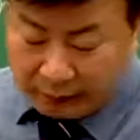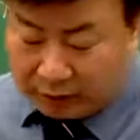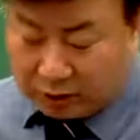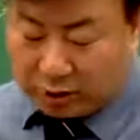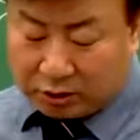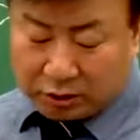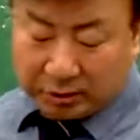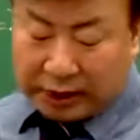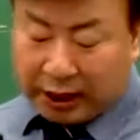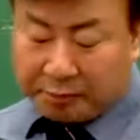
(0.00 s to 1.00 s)
그래서 저좀
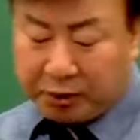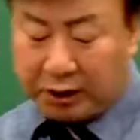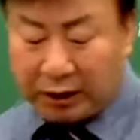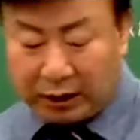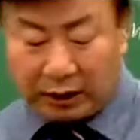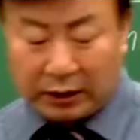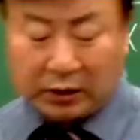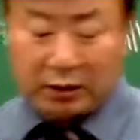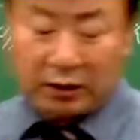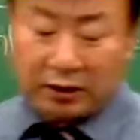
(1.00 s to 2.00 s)
뭐 양평이나 양양
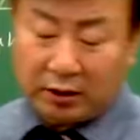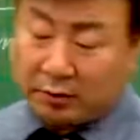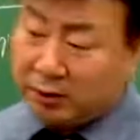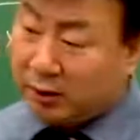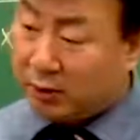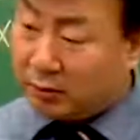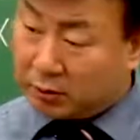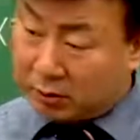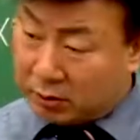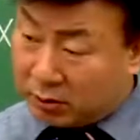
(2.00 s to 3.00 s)
이런 데다가 이러면 뭐
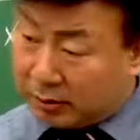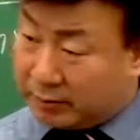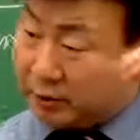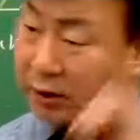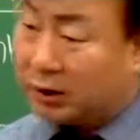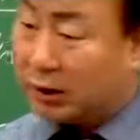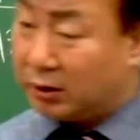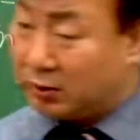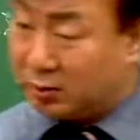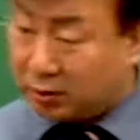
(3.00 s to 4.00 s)
조그만 별장
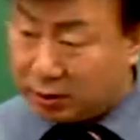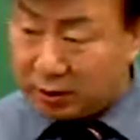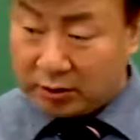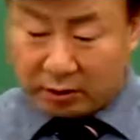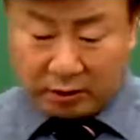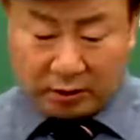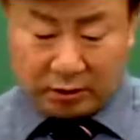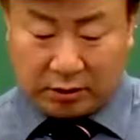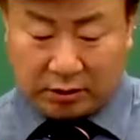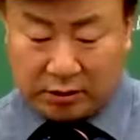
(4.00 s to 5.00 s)
하나 정도 설치하는 것도
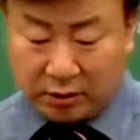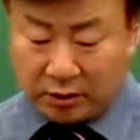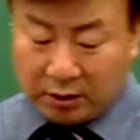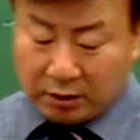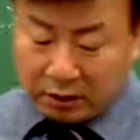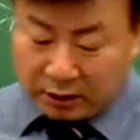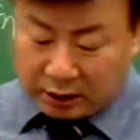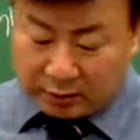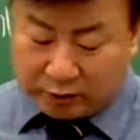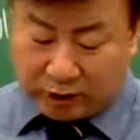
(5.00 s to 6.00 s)
괜찮죠.
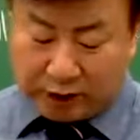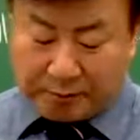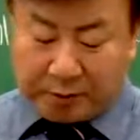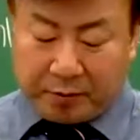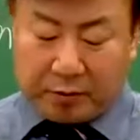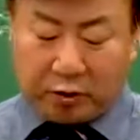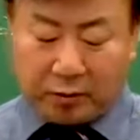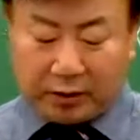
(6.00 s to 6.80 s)
자, 그럼 우리 세법은 뭐로